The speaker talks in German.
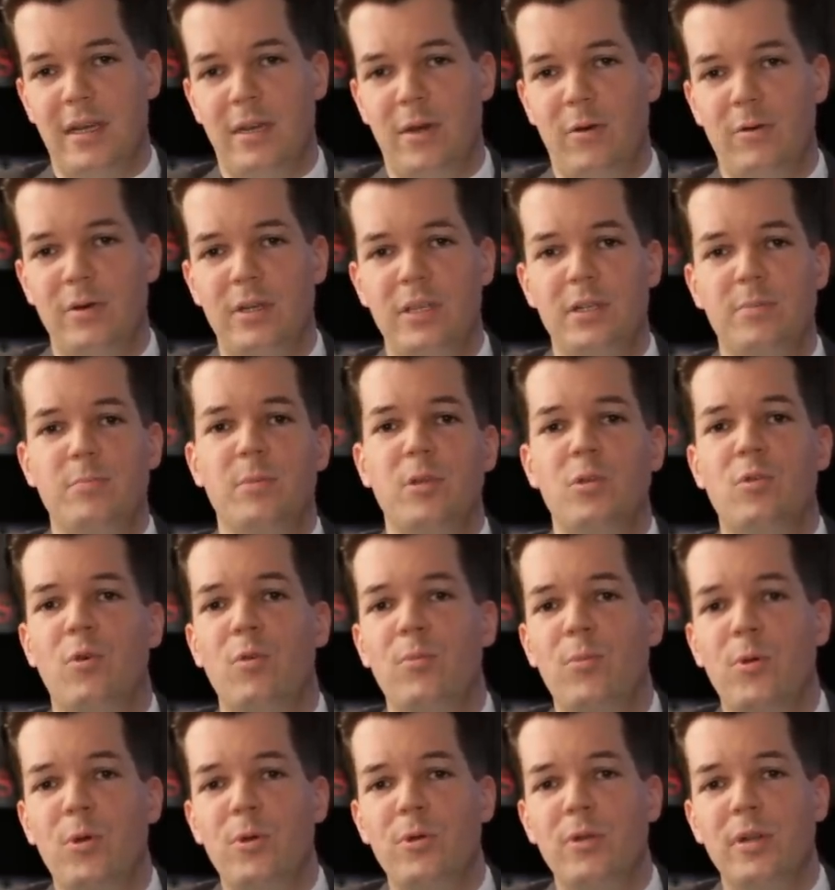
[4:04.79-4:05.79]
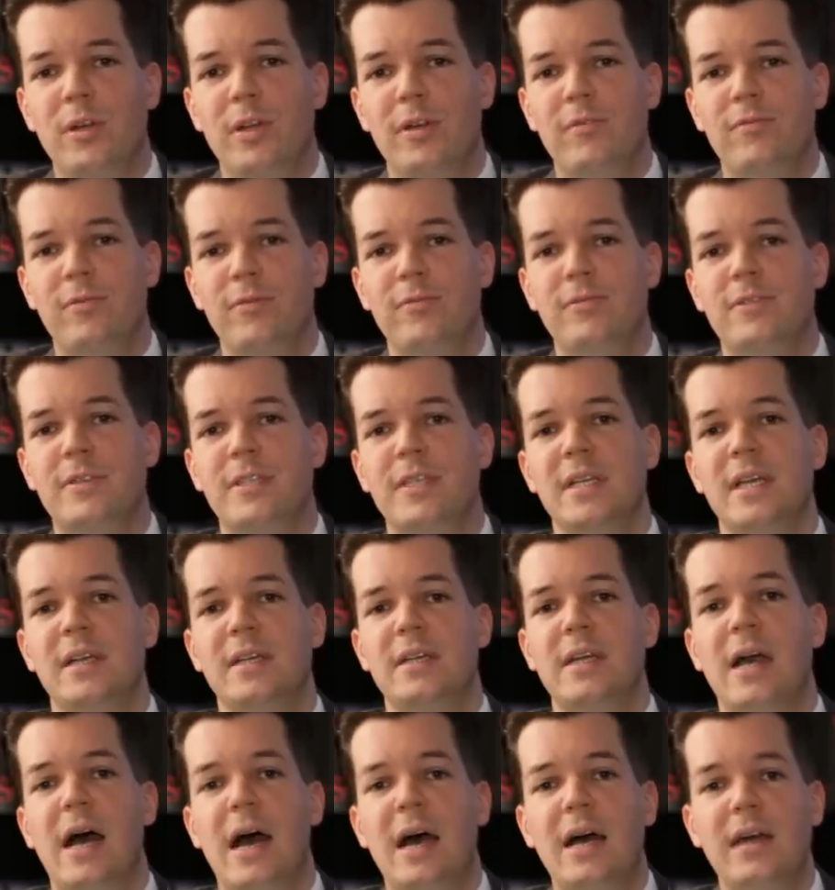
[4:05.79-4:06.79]
Auch nicht mit Komödien der 50er
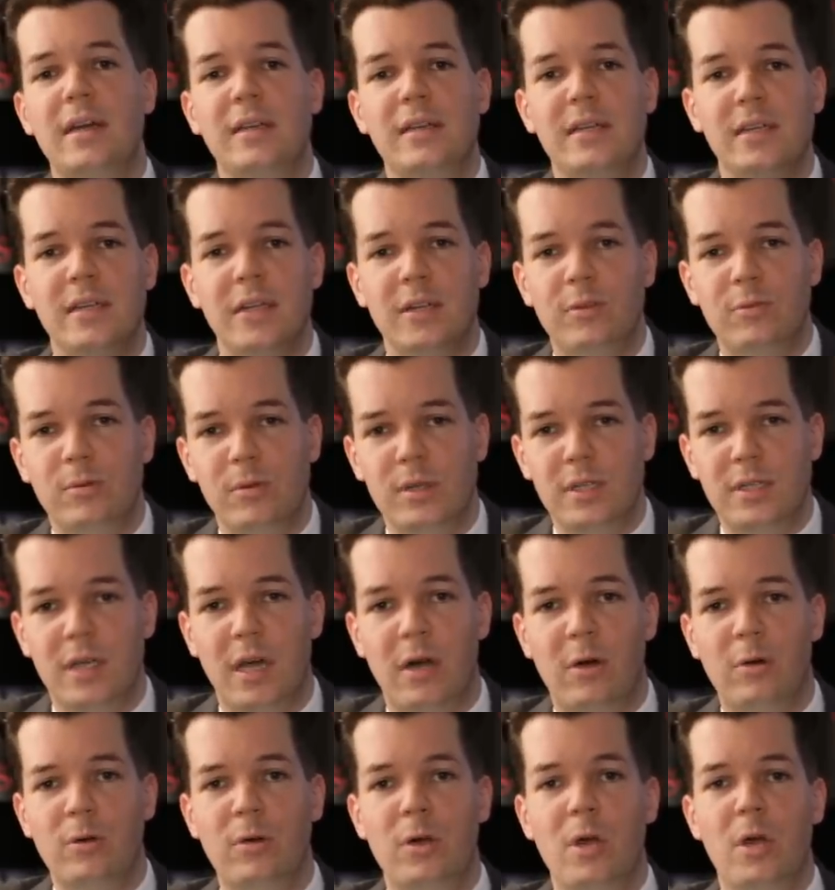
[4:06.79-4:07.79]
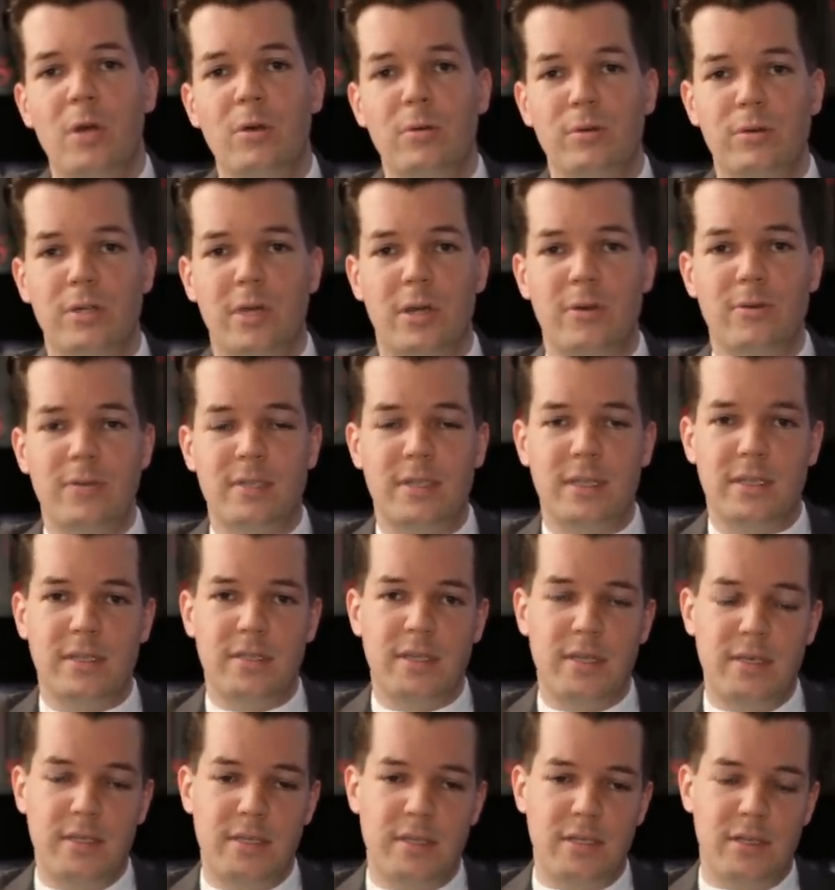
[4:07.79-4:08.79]
Jahre, die natürlich auch durchaus
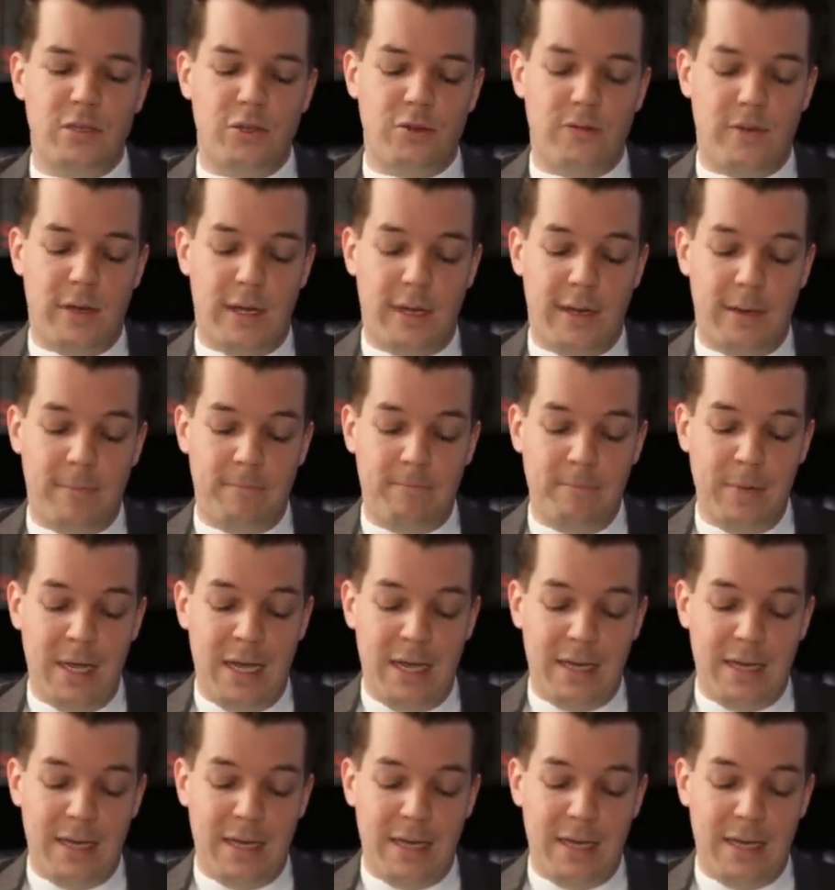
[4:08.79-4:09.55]
sexistisch waren.